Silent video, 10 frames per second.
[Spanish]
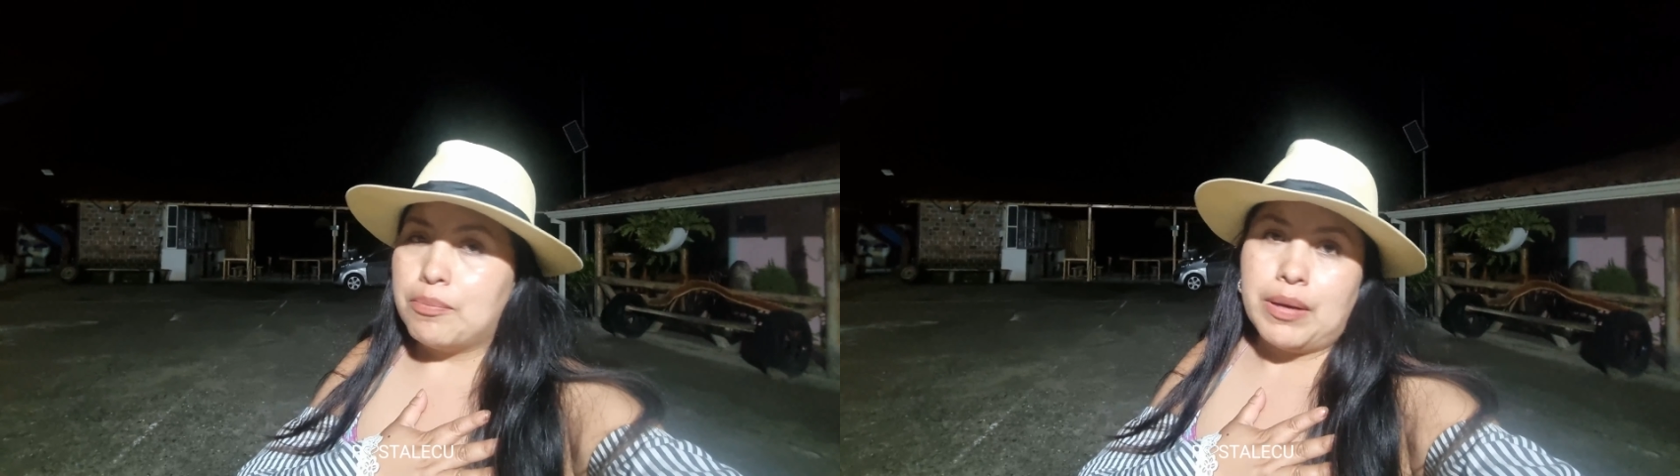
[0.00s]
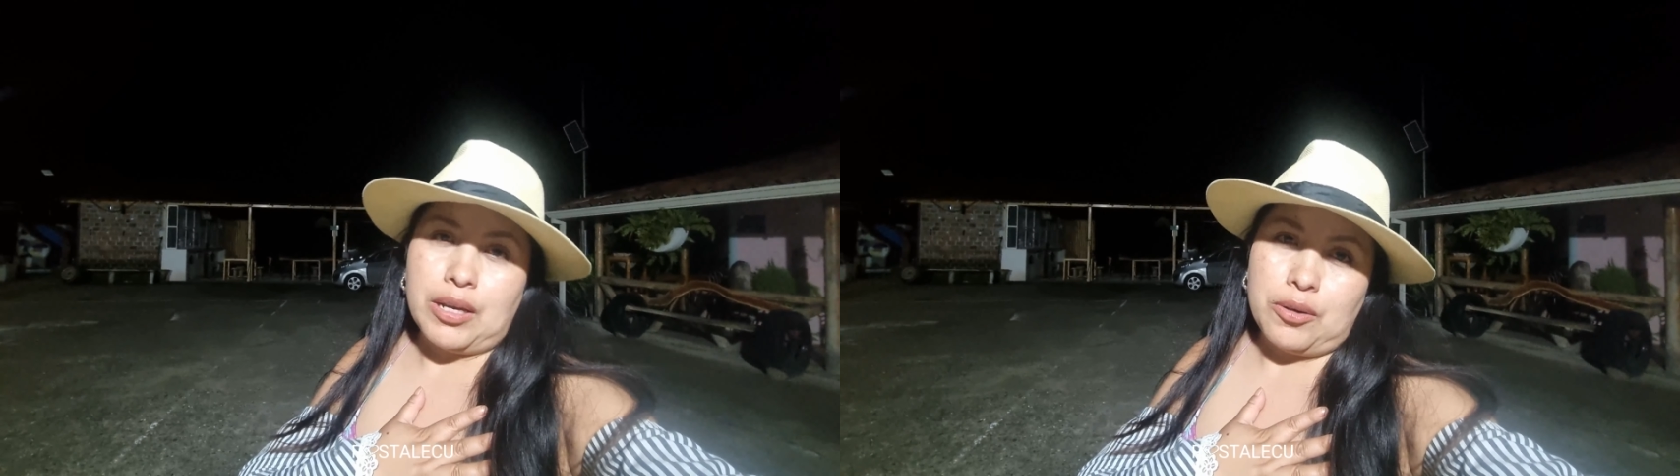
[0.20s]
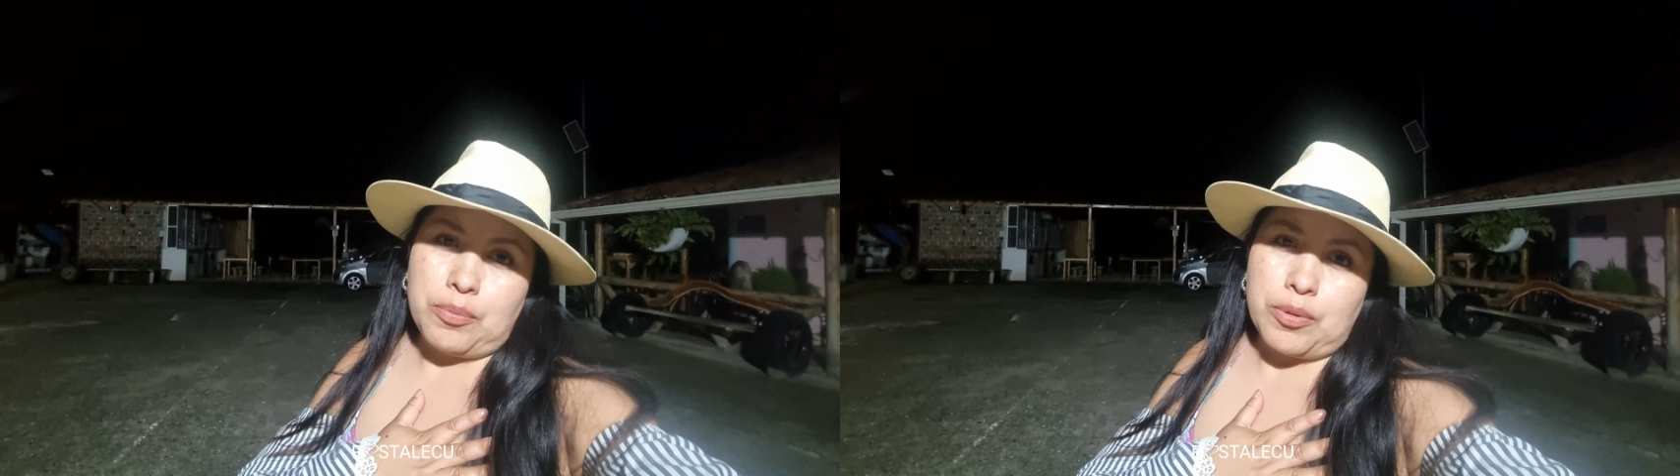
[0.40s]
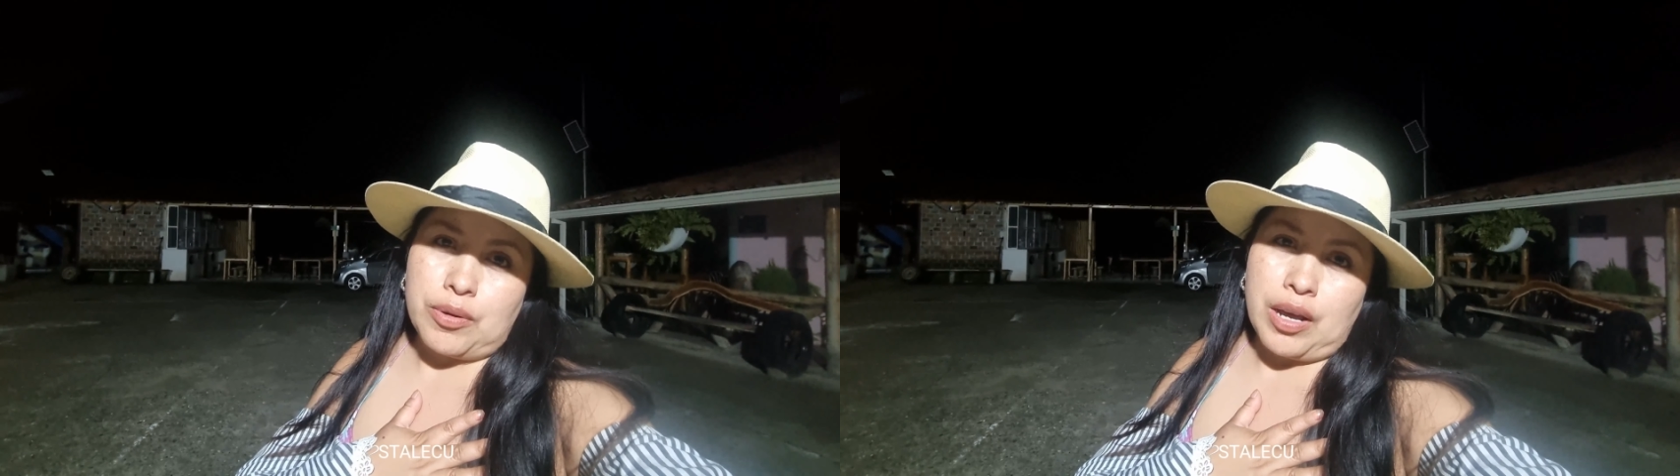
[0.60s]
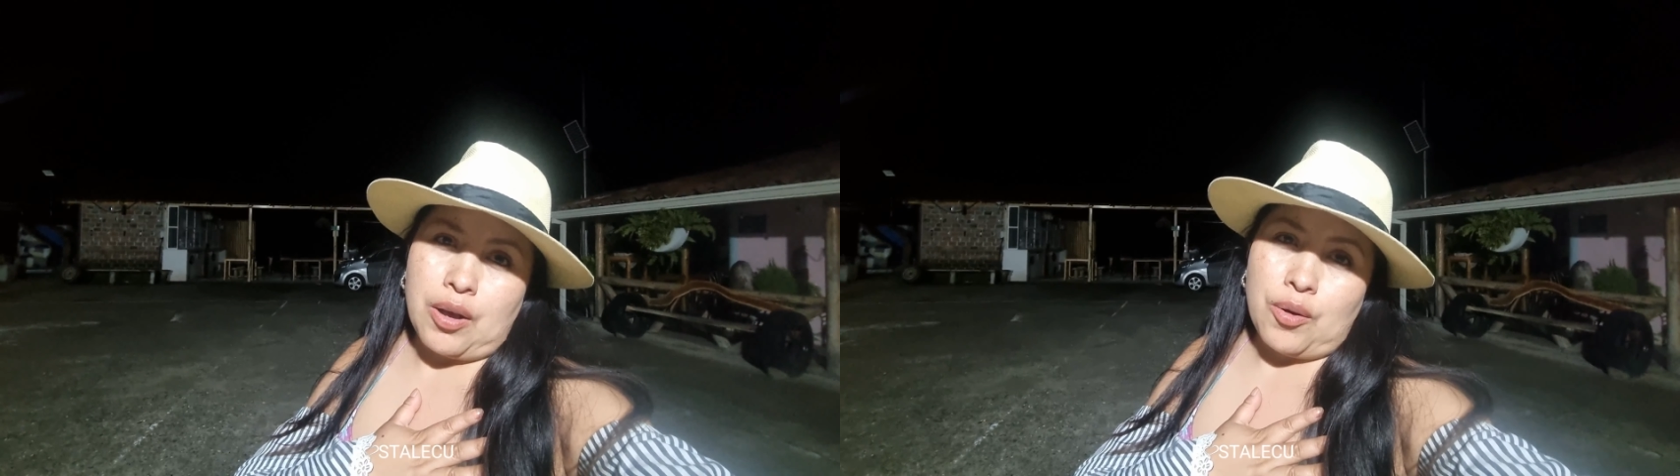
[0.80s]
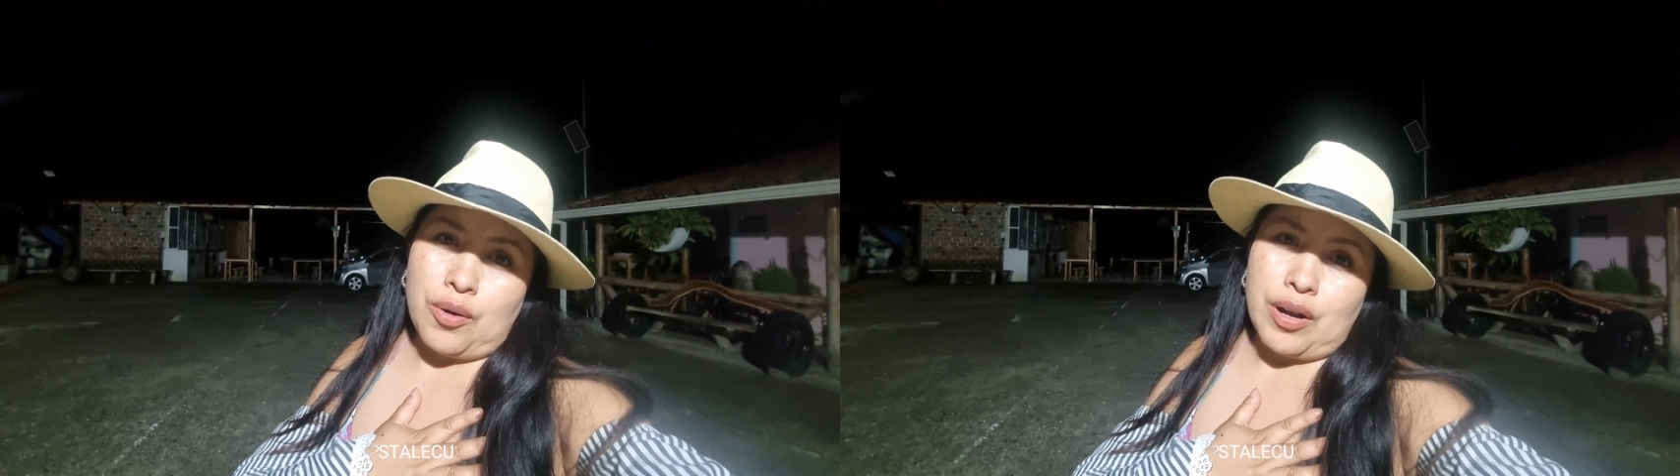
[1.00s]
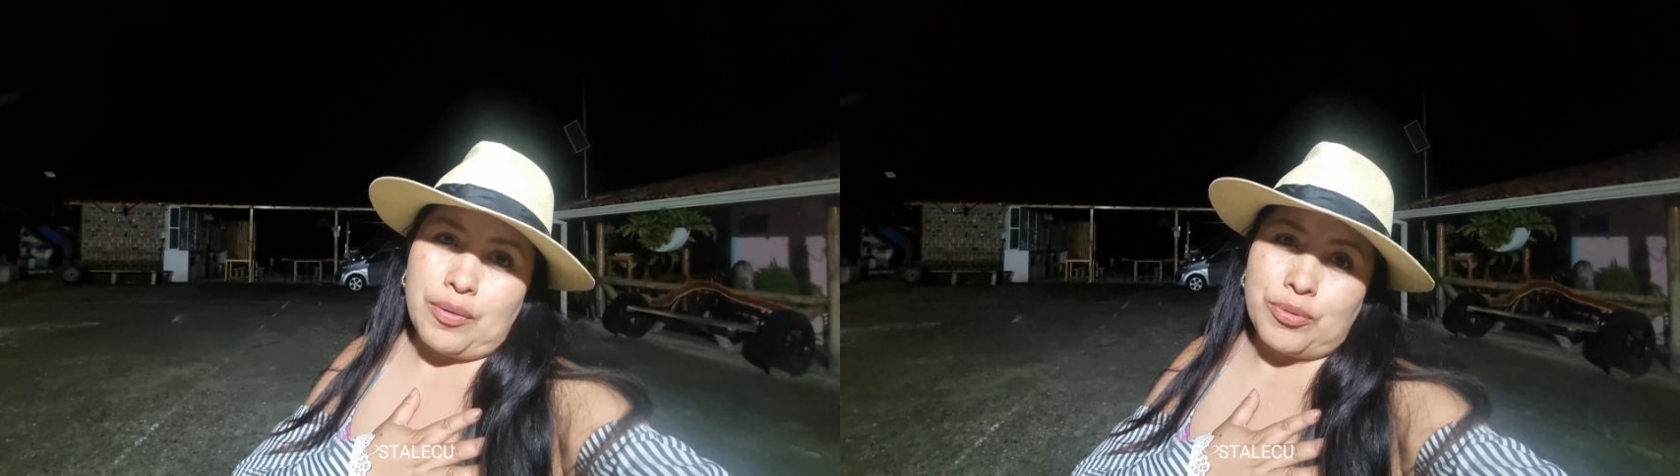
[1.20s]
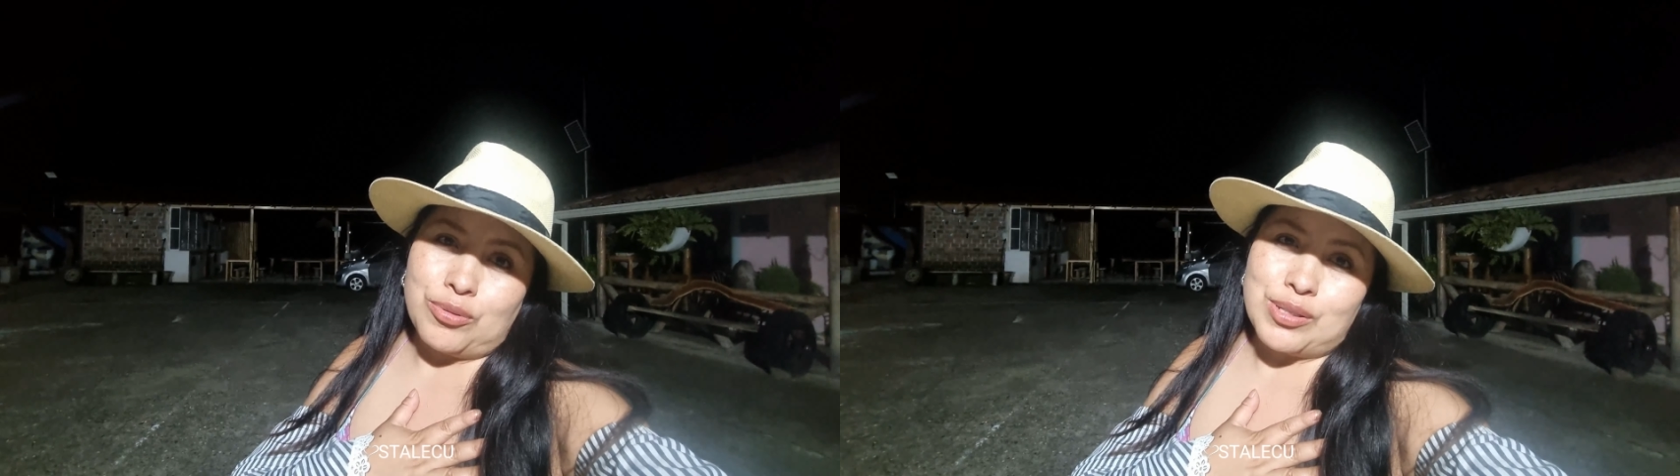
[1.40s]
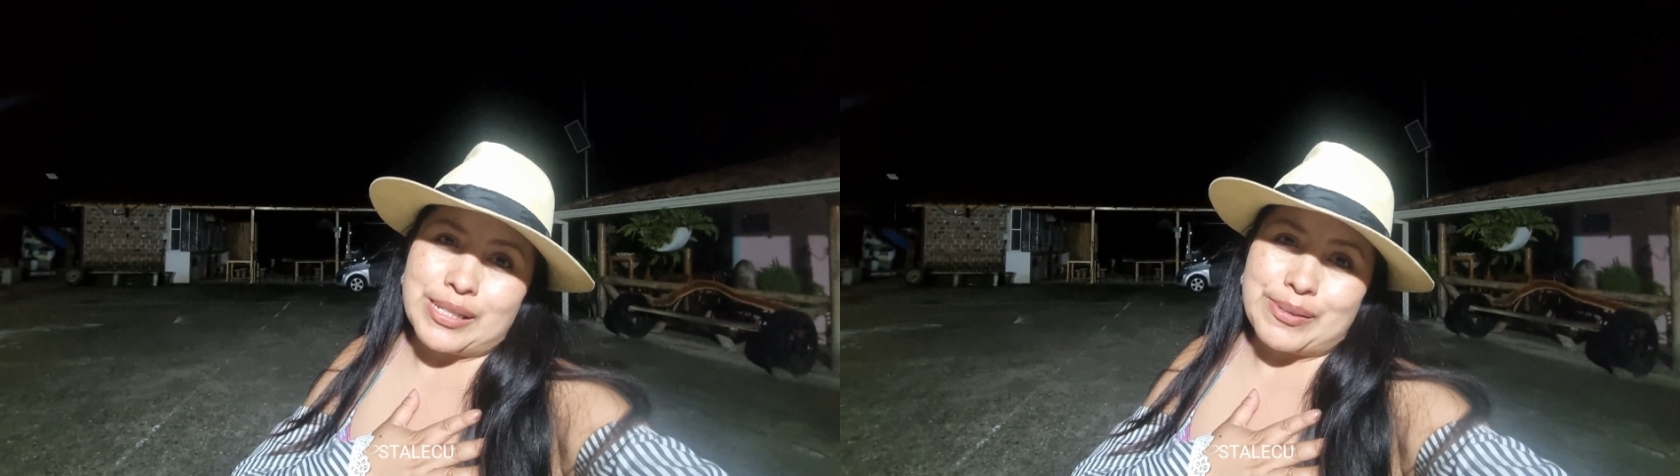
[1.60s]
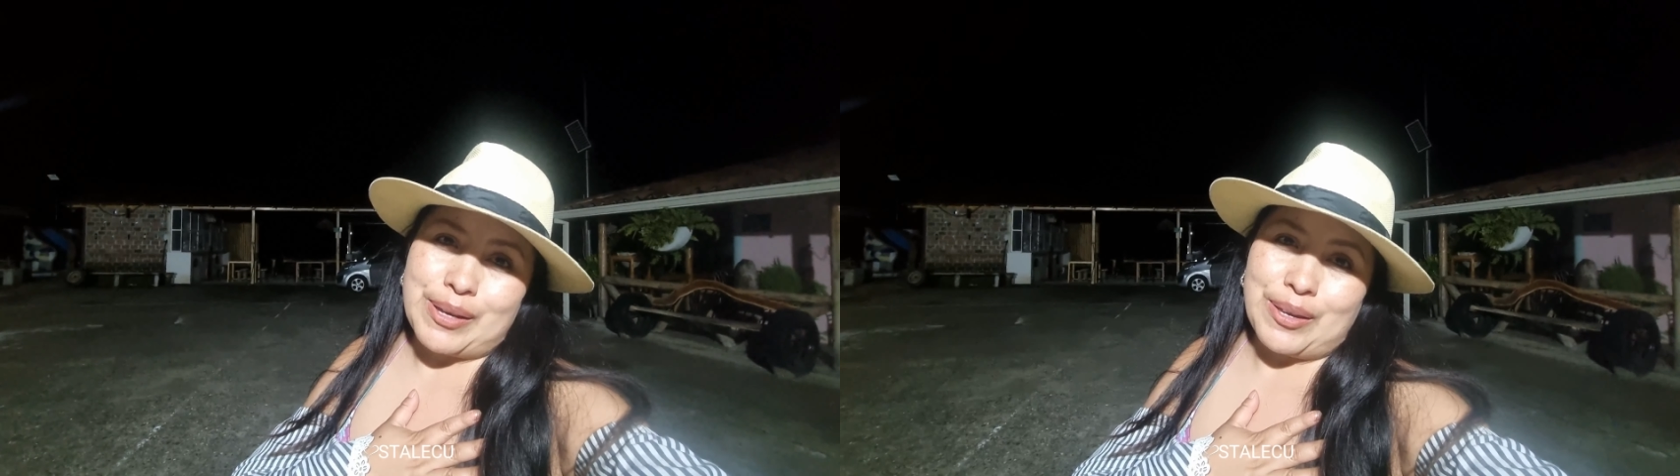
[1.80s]
pero por ahora
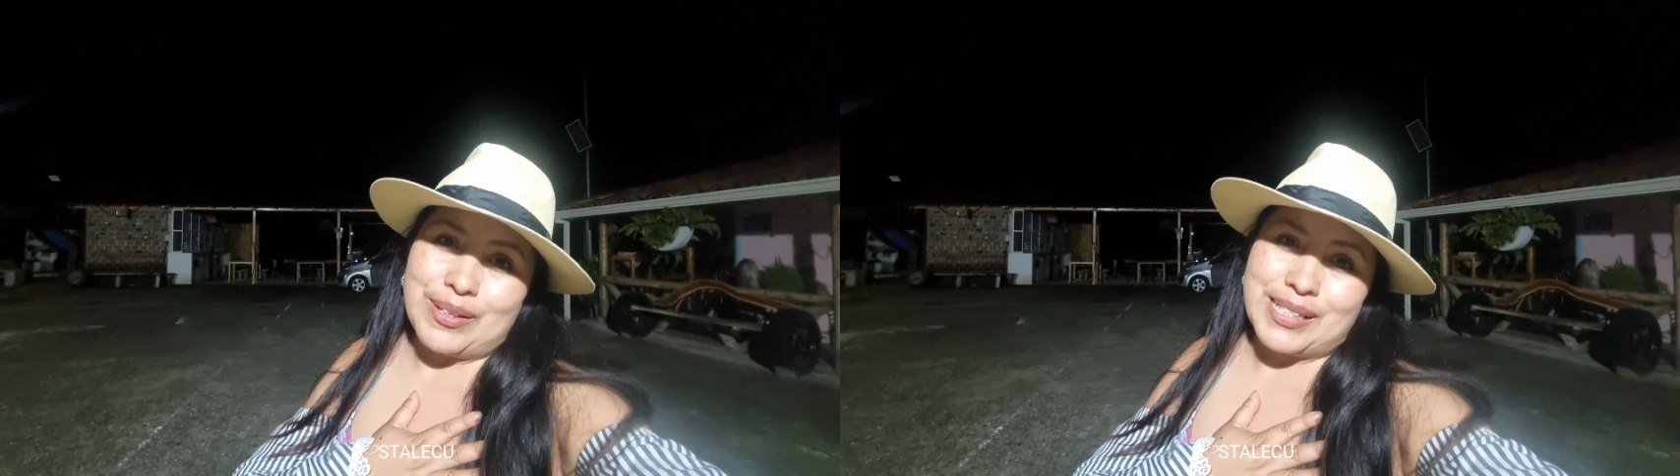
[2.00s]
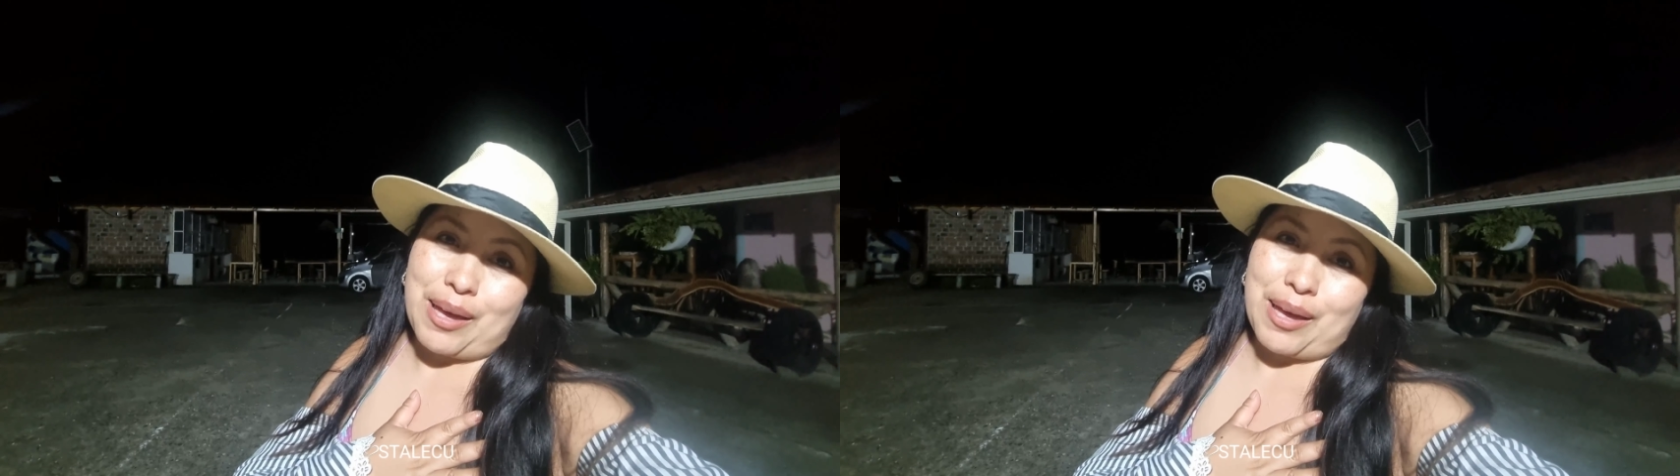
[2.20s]
dulces sueños,